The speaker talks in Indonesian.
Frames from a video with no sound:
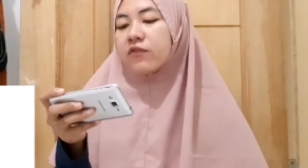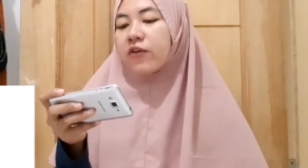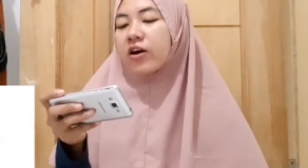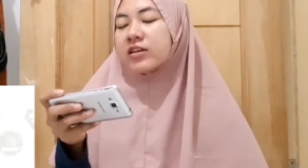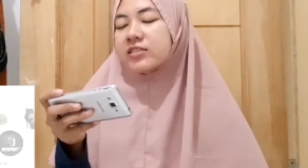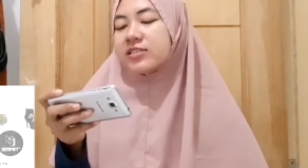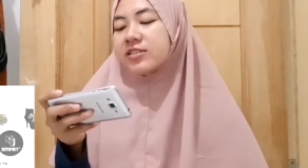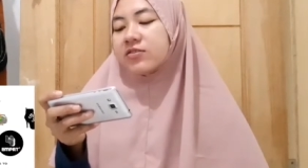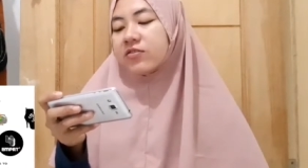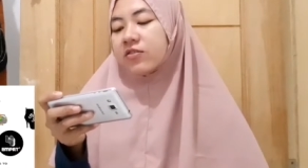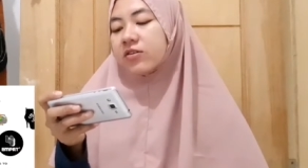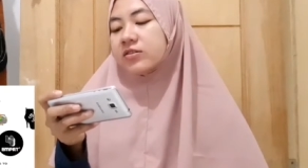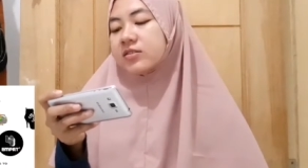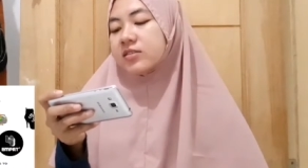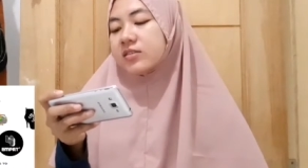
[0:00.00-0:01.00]
Foxy
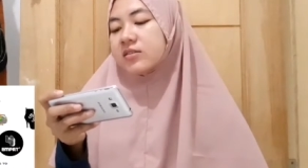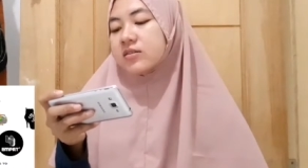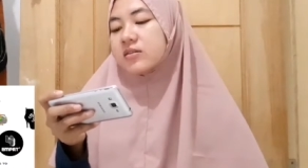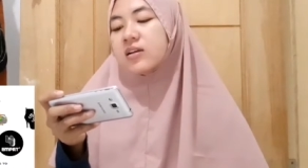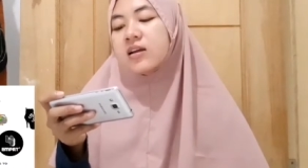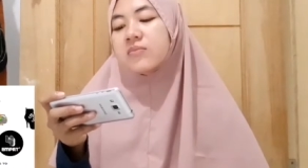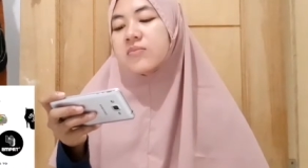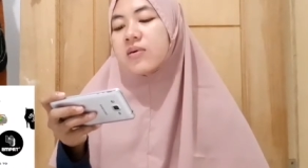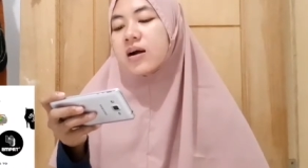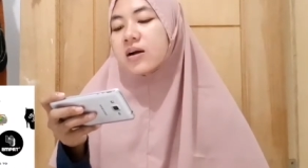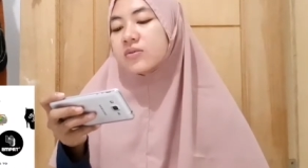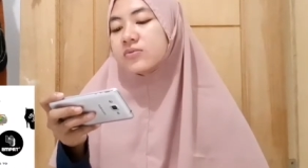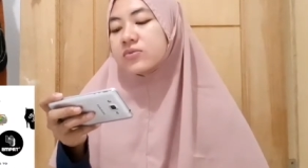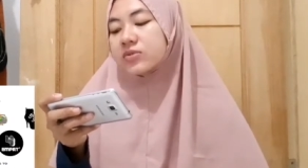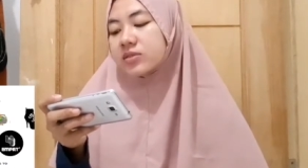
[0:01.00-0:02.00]
Rose dan
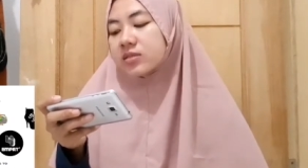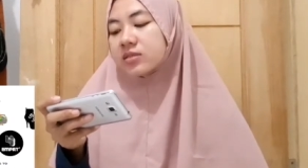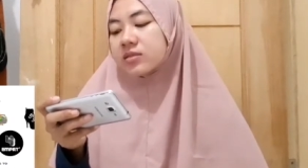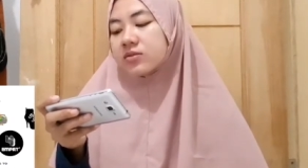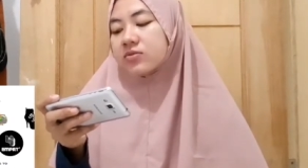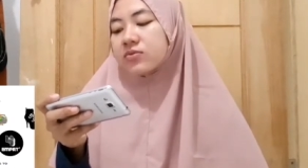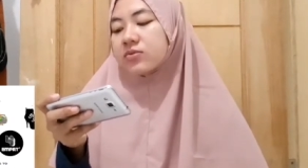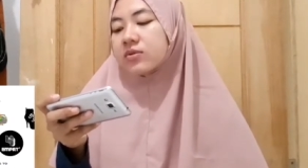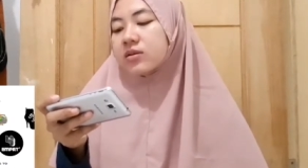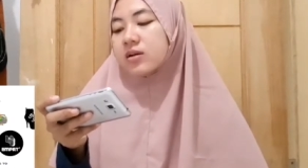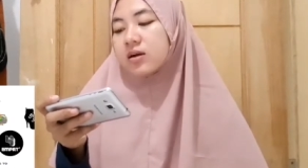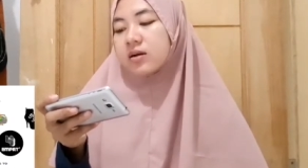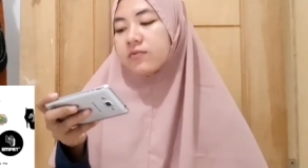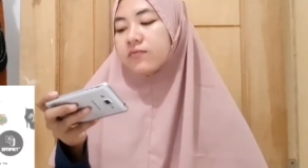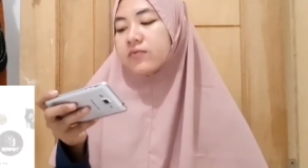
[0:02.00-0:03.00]
bagus
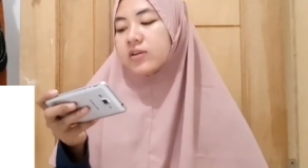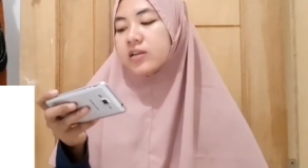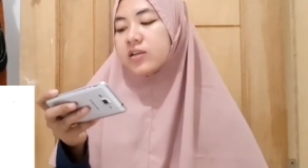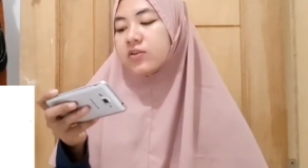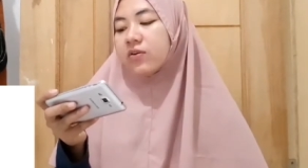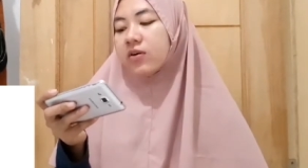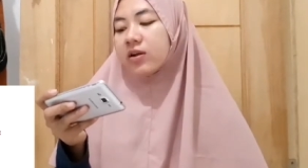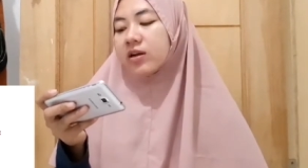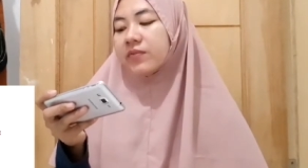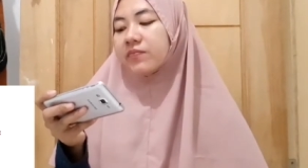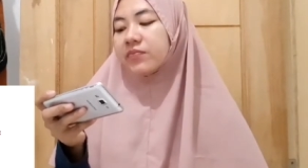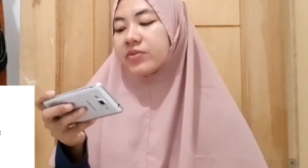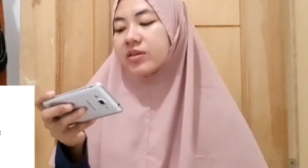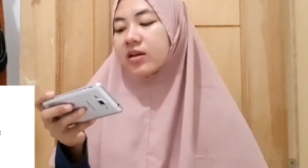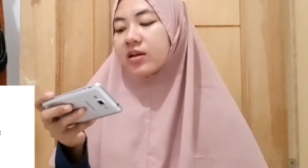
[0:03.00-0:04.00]
juga video
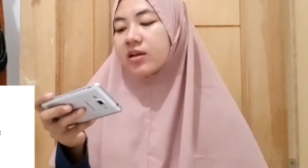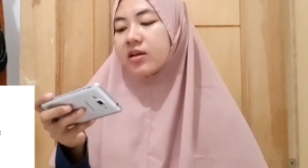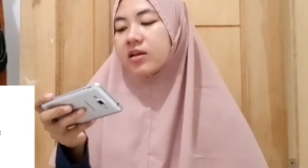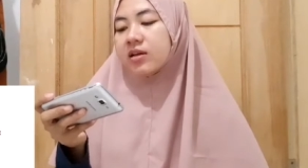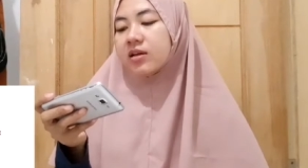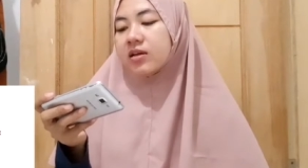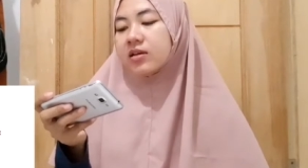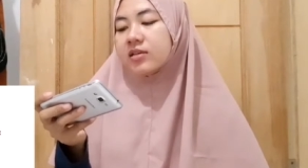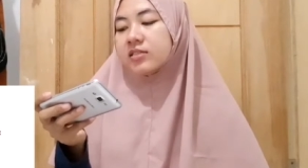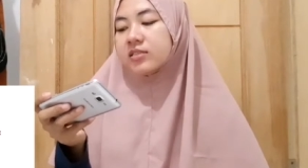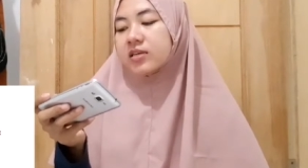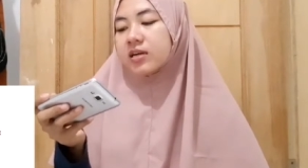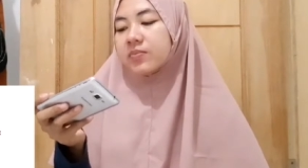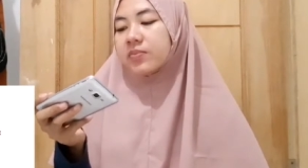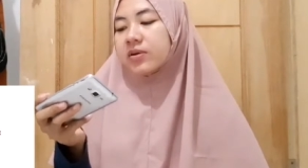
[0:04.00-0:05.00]
klipnya
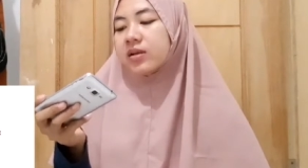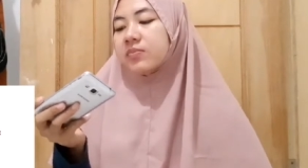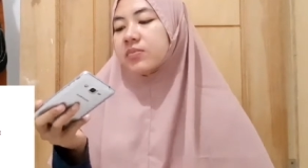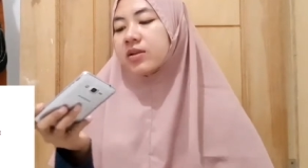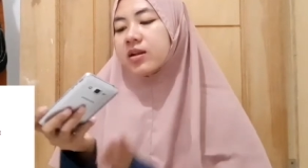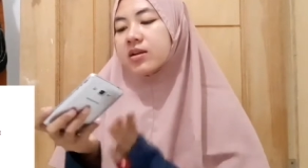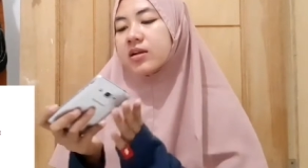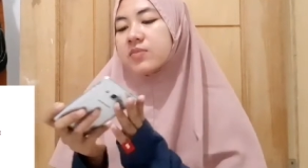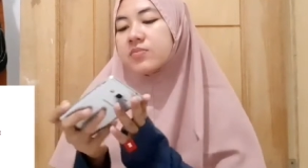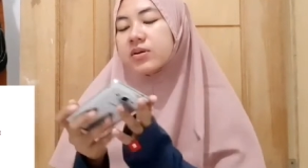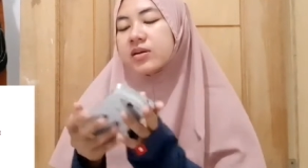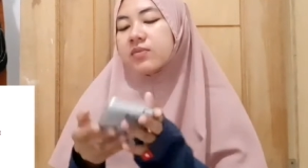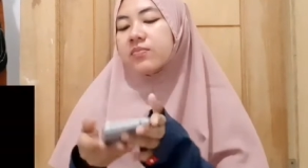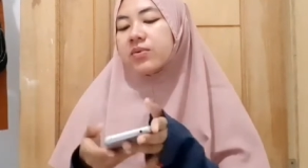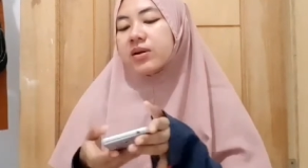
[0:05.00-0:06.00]
cara pengambilan
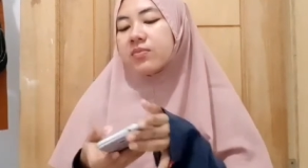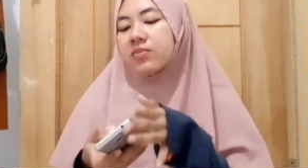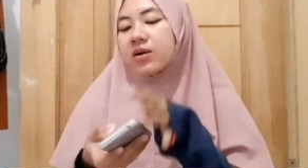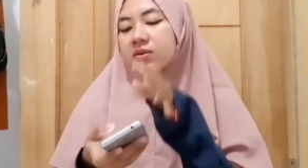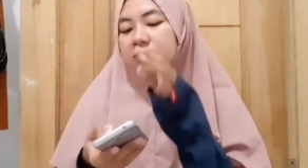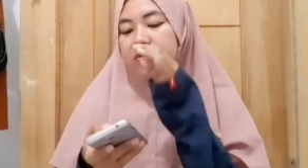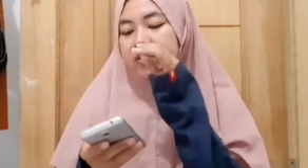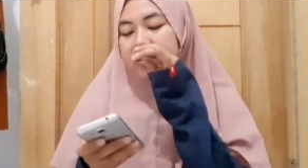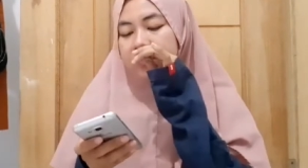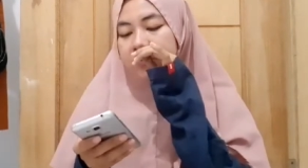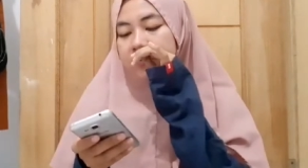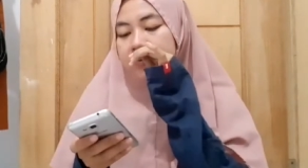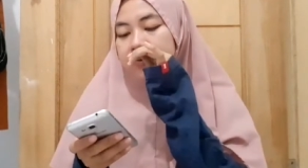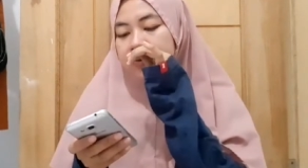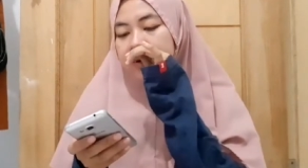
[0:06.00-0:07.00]
gambarnya pada bagus
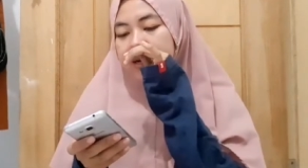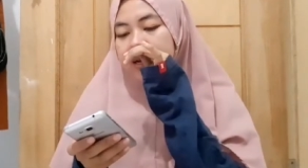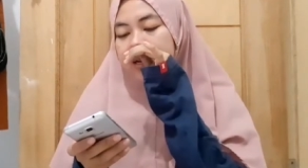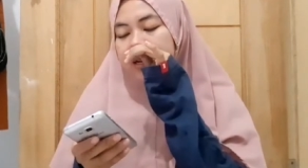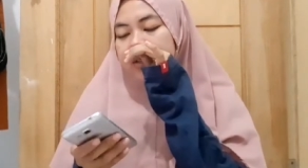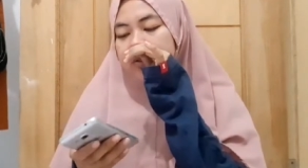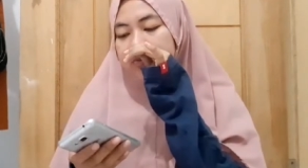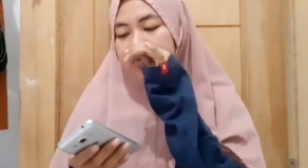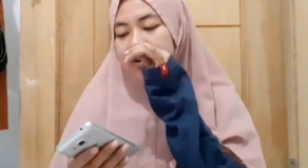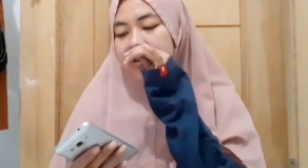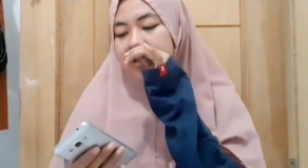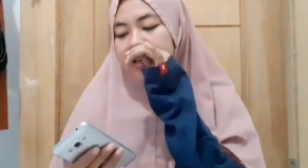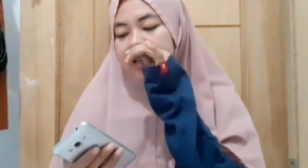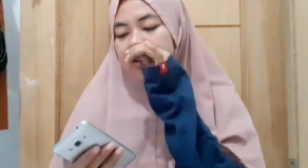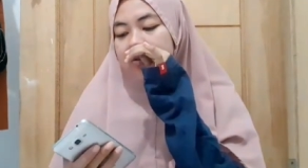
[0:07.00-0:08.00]
semua cuman
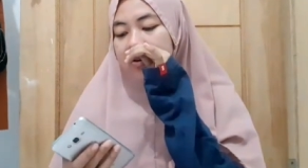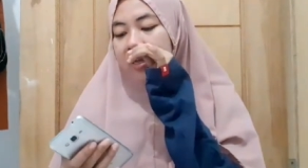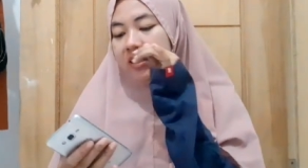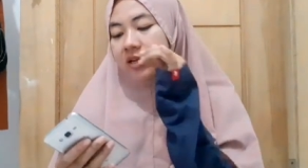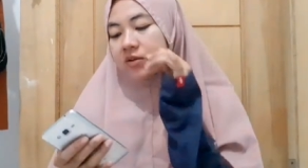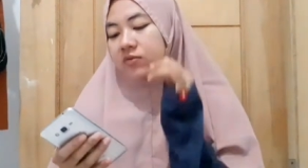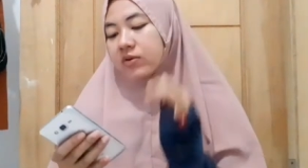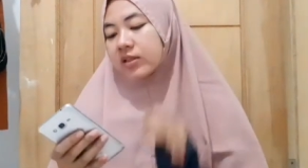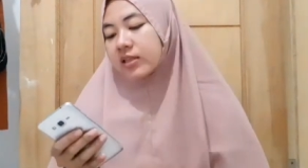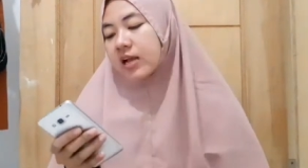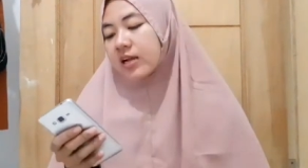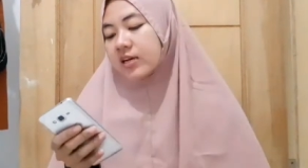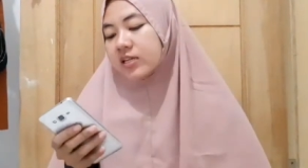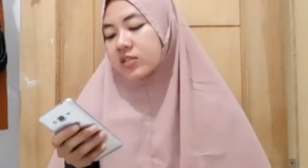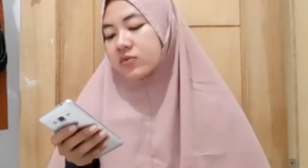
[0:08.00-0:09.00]
ya itu kata gue
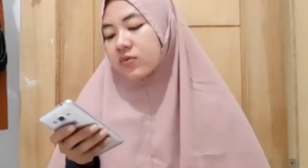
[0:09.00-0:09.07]
tadi